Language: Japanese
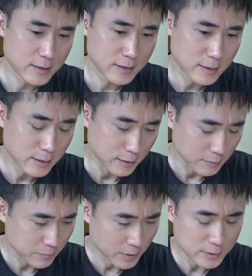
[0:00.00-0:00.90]
で
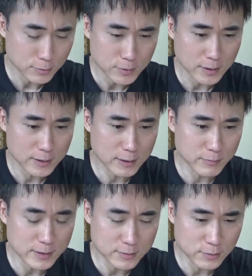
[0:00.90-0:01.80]
結論から言い
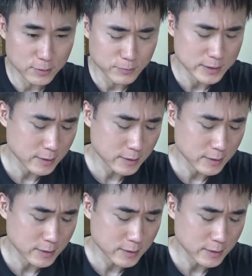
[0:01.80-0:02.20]
ますと、まあ、